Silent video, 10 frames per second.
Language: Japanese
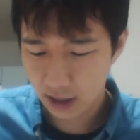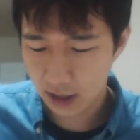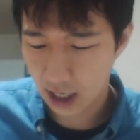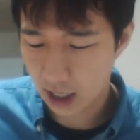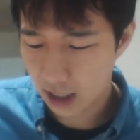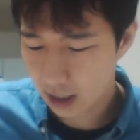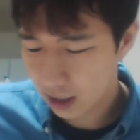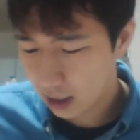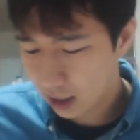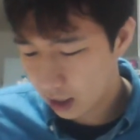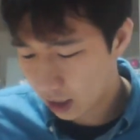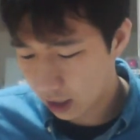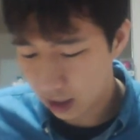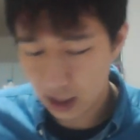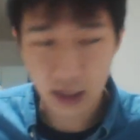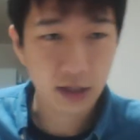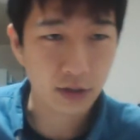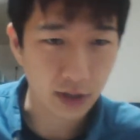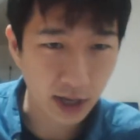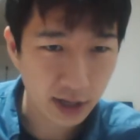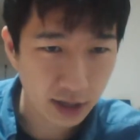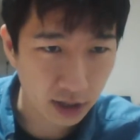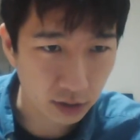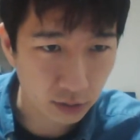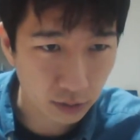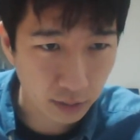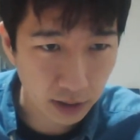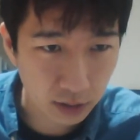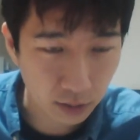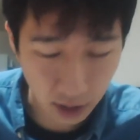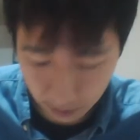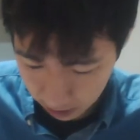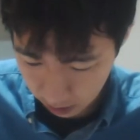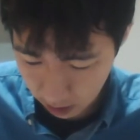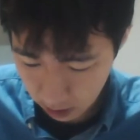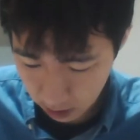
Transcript: じゃあえー、っとねあのパソコン画面にね